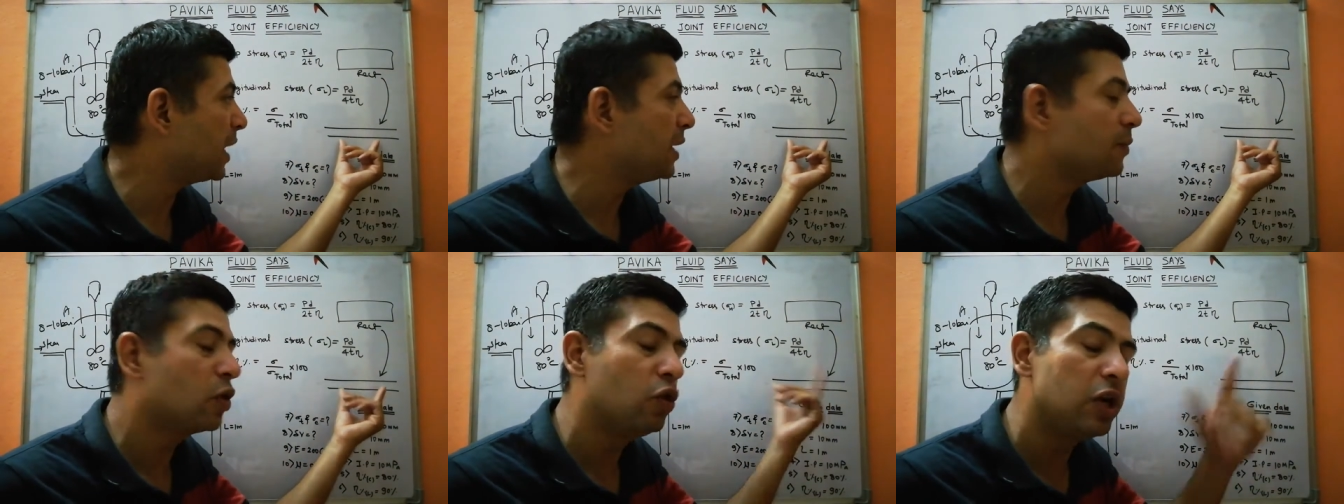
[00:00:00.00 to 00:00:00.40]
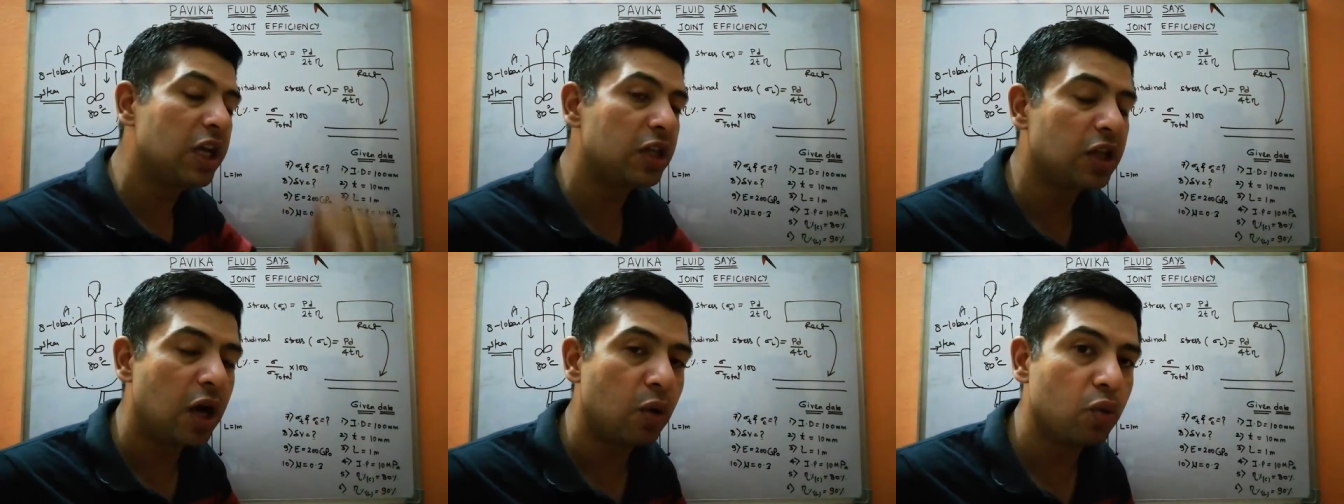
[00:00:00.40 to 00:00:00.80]
पाइप को
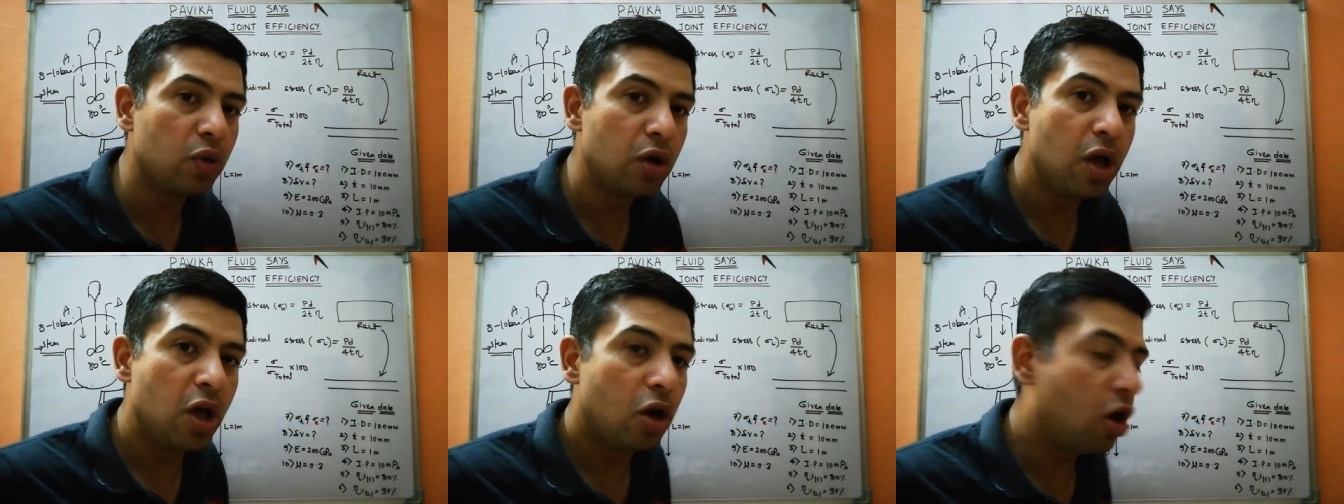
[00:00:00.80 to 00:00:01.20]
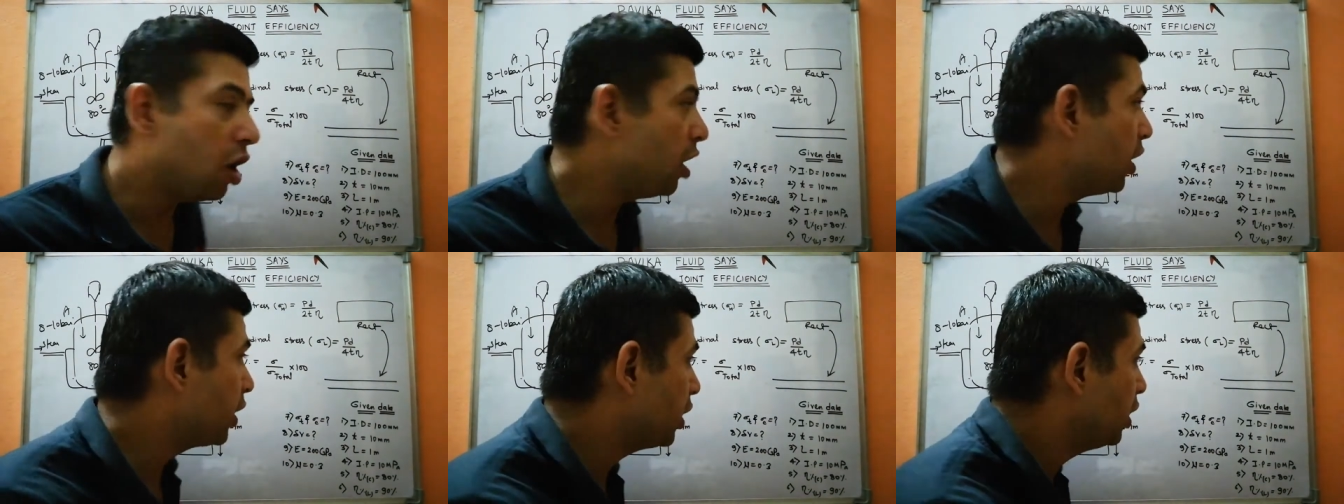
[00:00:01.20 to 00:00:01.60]
लेता हूं
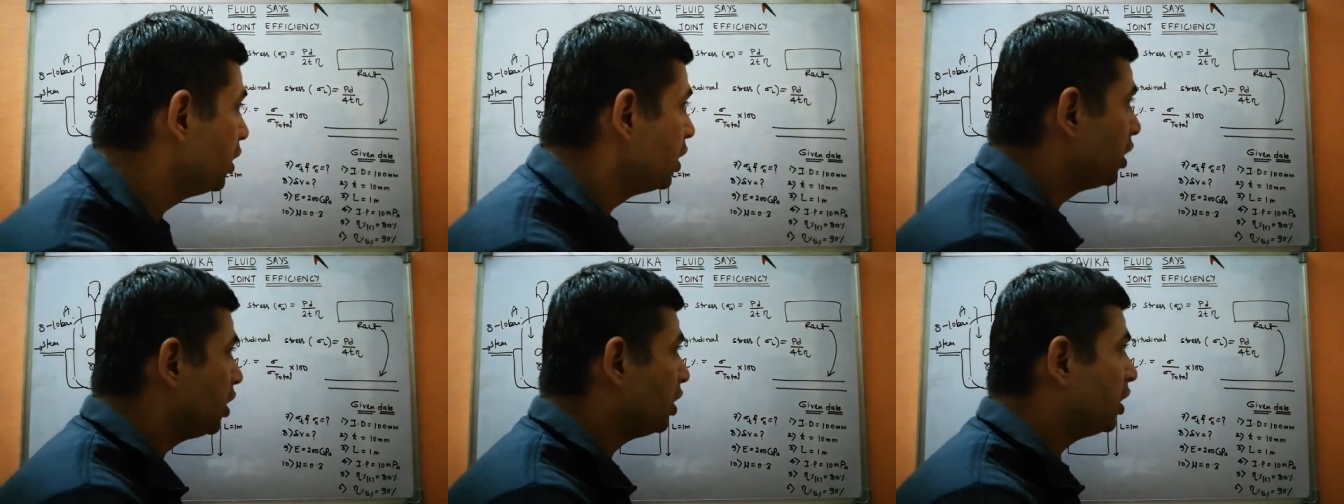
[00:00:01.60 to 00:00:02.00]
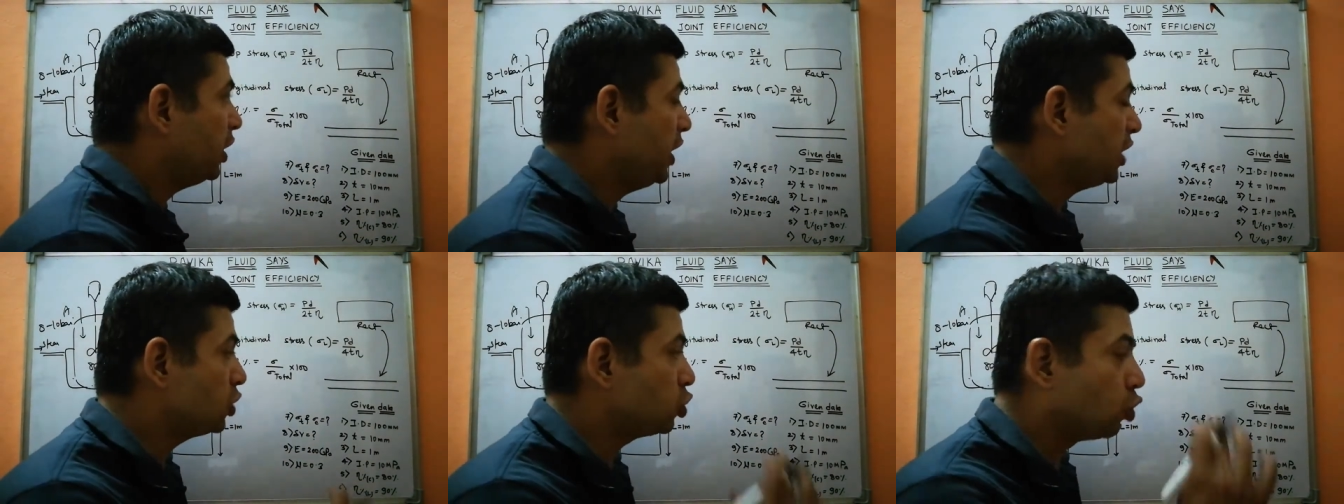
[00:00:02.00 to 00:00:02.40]
और
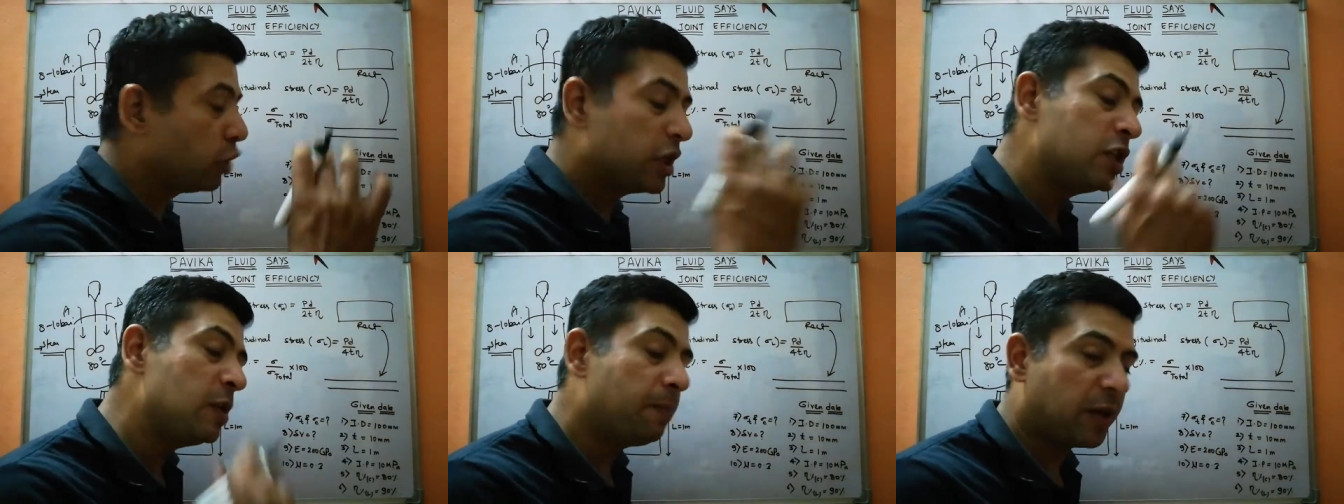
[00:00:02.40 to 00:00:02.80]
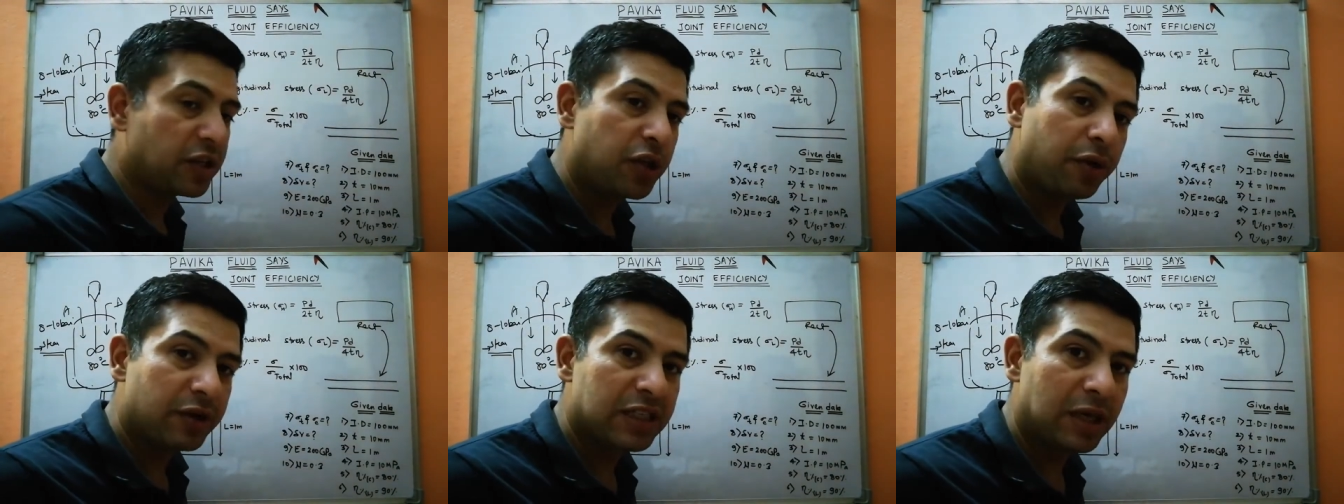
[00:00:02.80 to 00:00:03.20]
एक छोटी सी
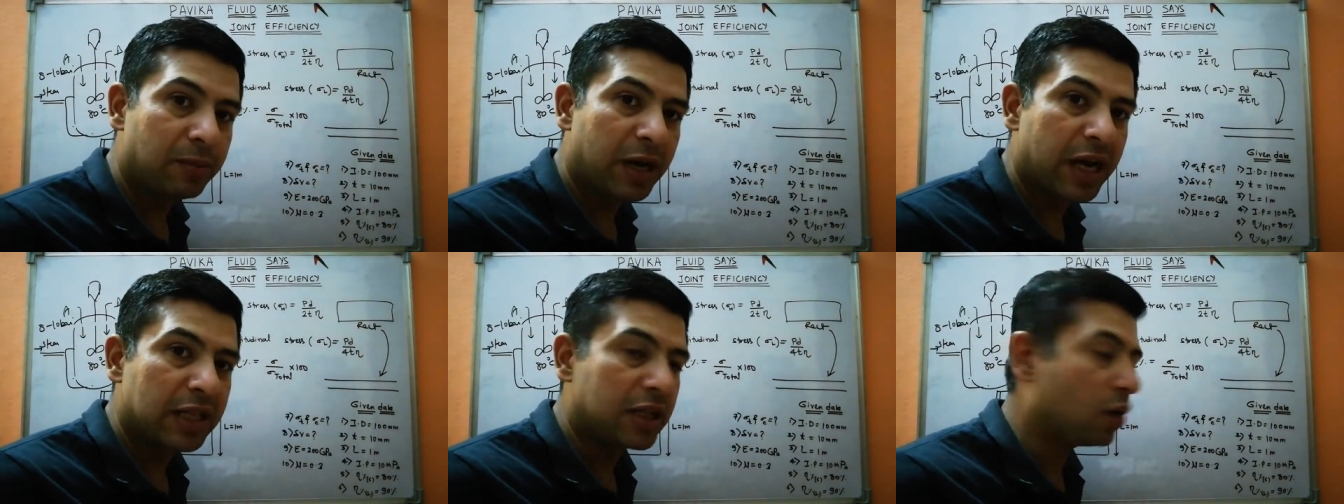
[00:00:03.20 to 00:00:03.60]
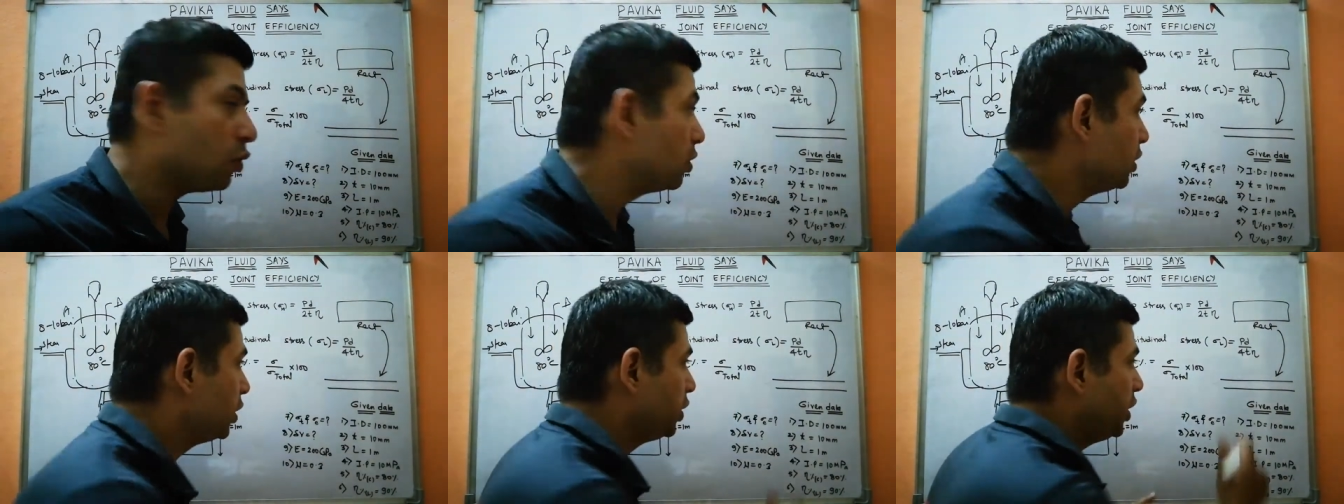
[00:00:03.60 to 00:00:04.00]
प्रेशर वेसल बनाता हूं
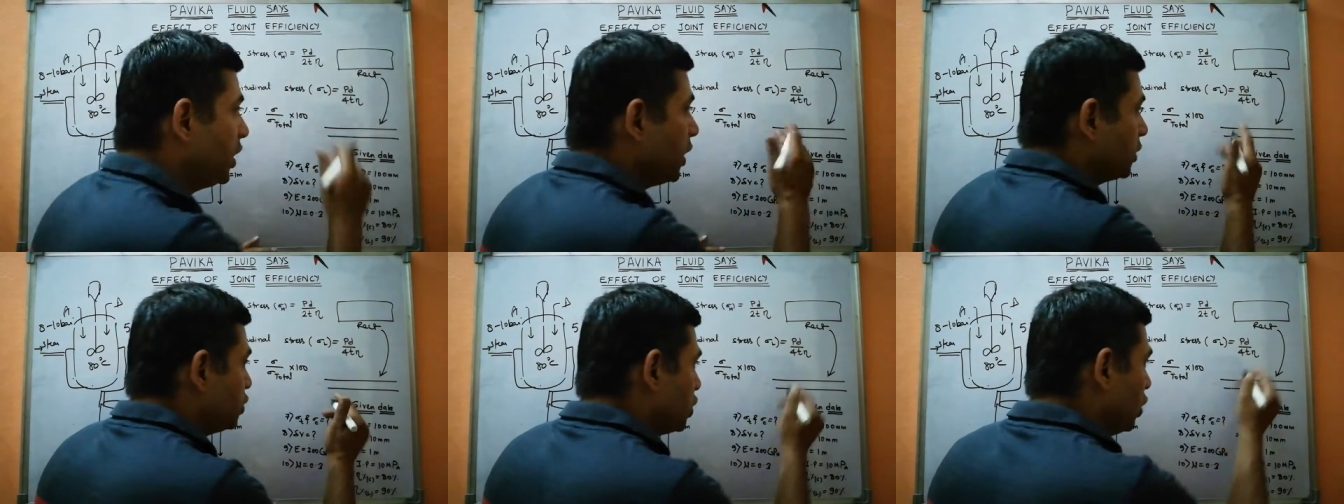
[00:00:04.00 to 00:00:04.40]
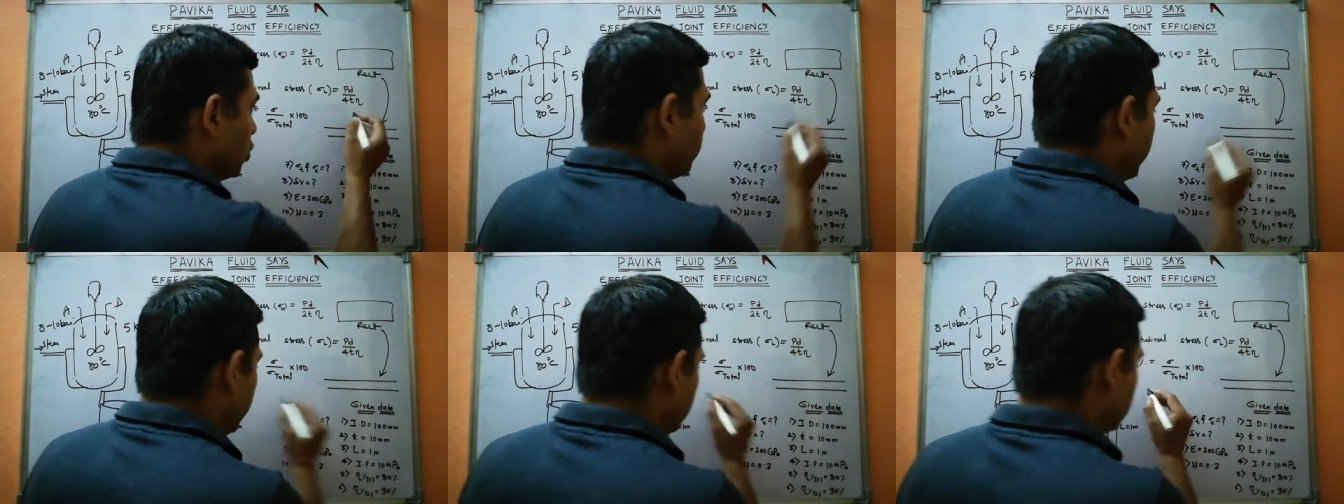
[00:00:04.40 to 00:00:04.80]
ठीक है
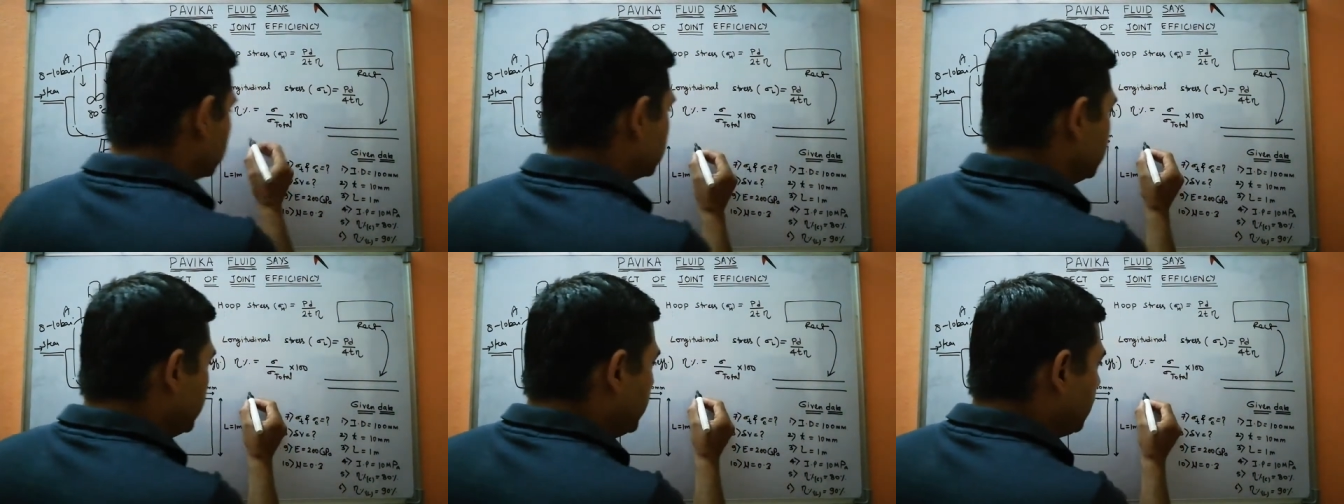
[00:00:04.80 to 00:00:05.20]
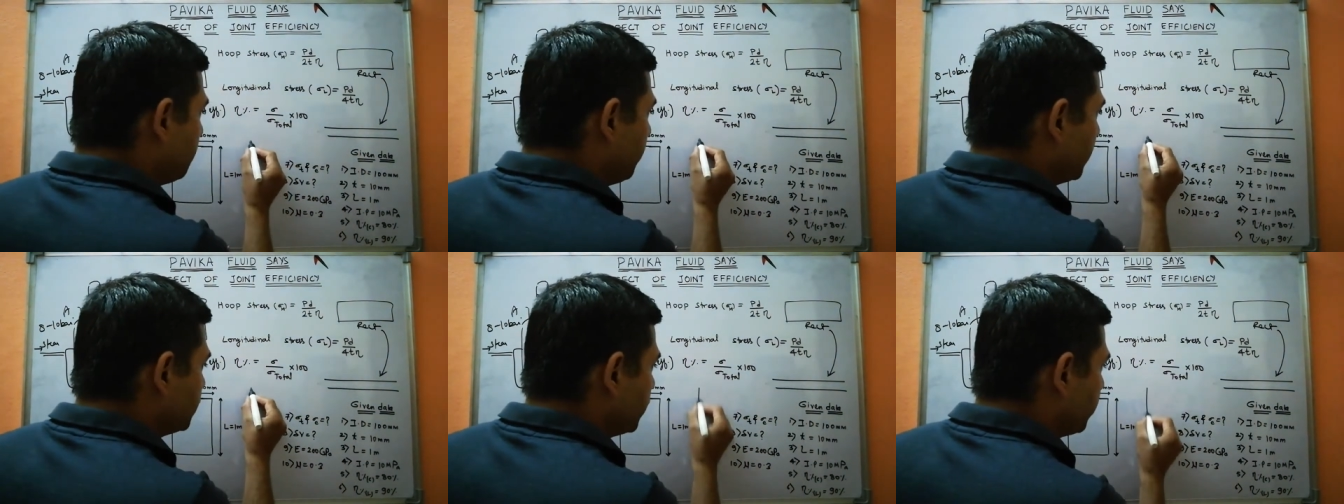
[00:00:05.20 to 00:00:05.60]
चलो मैंने इससे
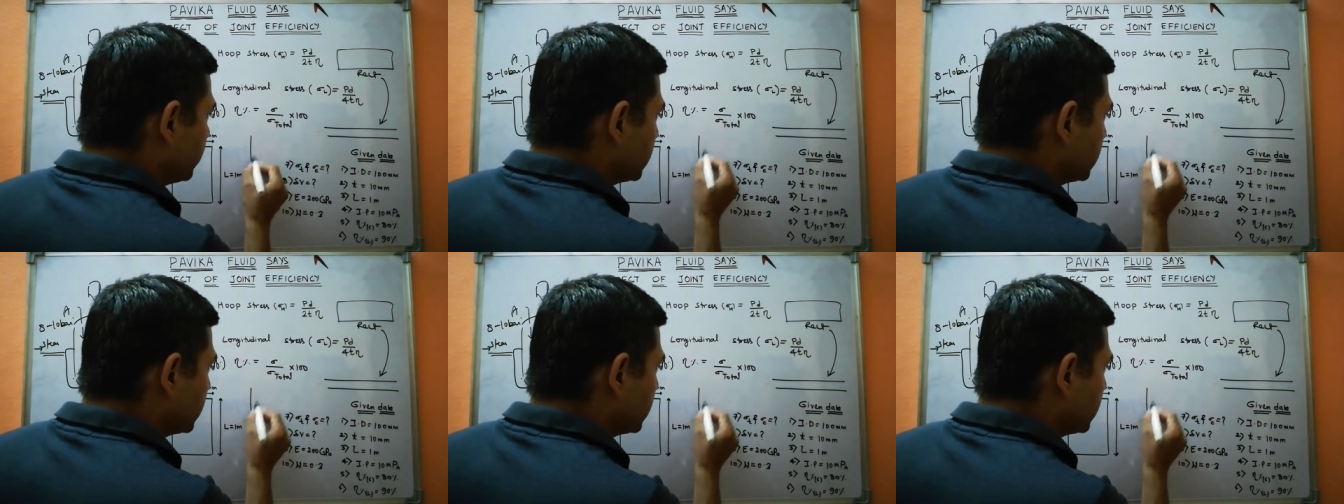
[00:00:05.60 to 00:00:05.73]
एक प्रेशर